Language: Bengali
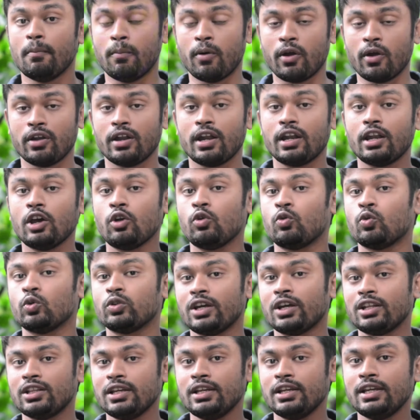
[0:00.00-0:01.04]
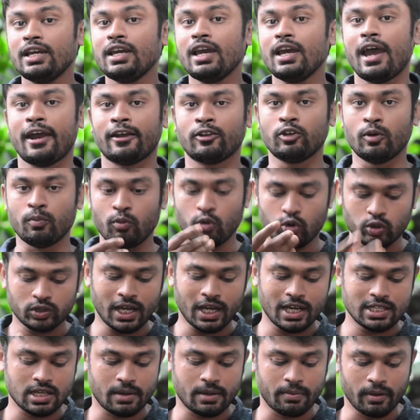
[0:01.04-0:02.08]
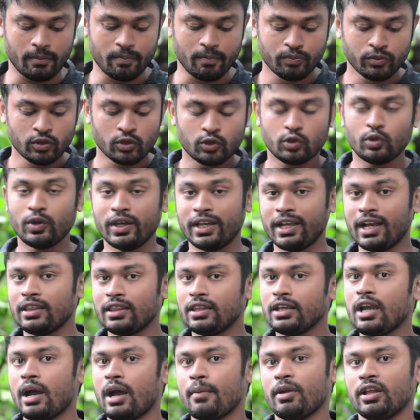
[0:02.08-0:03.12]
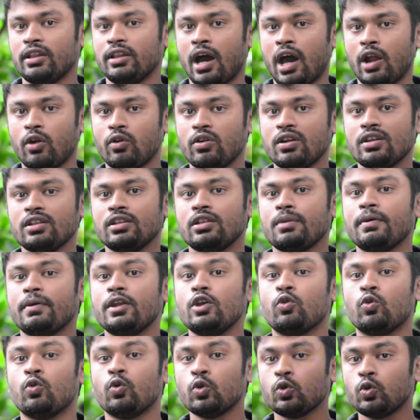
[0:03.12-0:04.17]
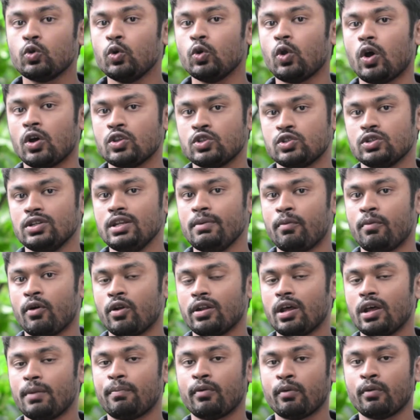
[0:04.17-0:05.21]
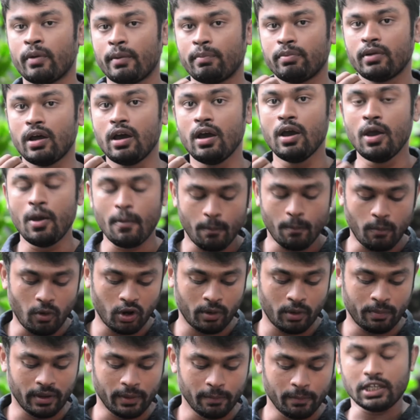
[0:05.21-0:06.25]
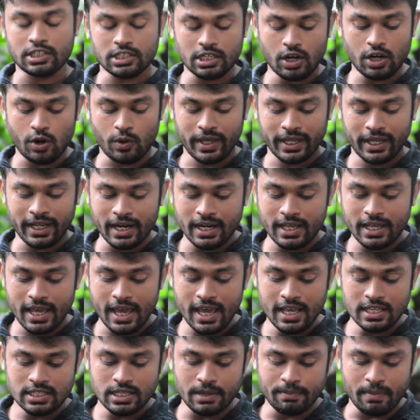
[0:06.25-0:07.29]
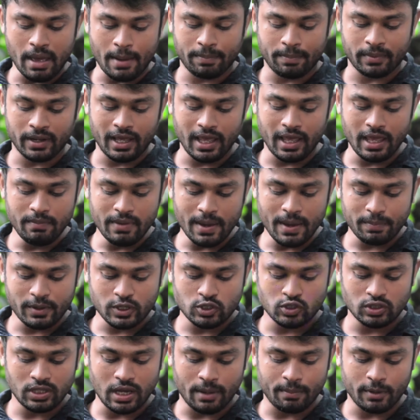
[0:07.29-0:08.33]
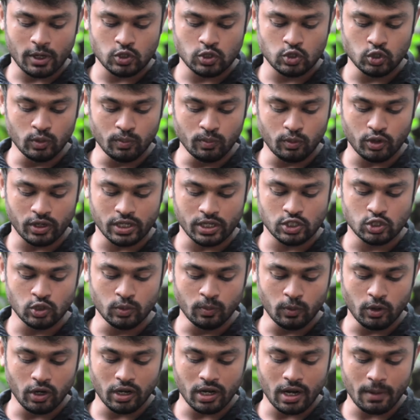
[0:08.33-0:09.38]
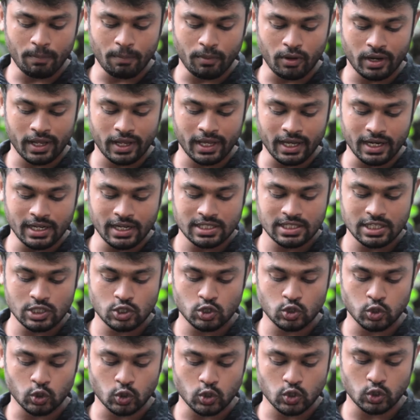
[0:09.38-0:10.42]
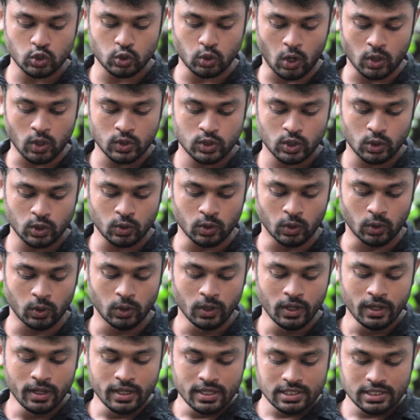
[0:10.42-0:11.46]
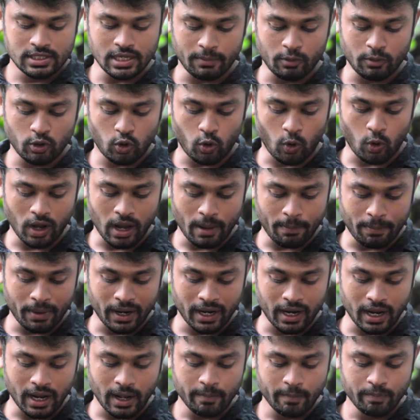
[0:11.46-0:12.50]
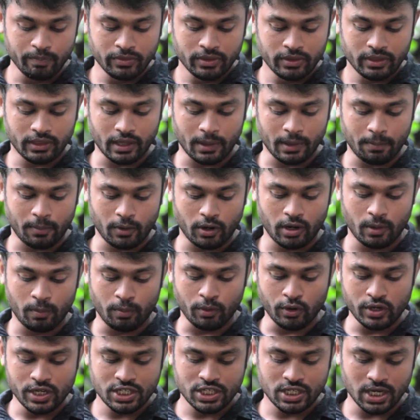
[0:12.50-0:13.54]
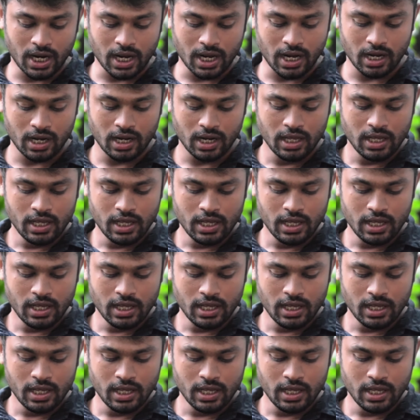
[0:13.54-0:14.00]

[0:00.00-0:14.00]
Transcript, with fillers: বন্যাটা কোথা থেকে একদম কোথায় যাবেন তো এখান থেকে আমরা ধারণা দিতে পারি কোন কোন অঞ্চলে বন্যার প্রভাবটা পড়বে তাছাড়াও এখানে এই যে ম্যাপটা এই ম্যাপটা যদি আমরা জুম করি জুম করার পর এখানে যে ছোট ছোট অঞ্চলগুলো যেমন কলাপাড়া তারপর বরিশাল